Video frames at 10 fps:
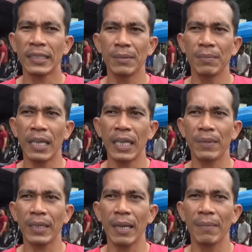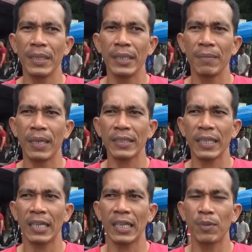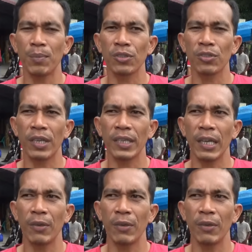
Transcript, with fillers: Tadi malam kami melaksanakan pemotongan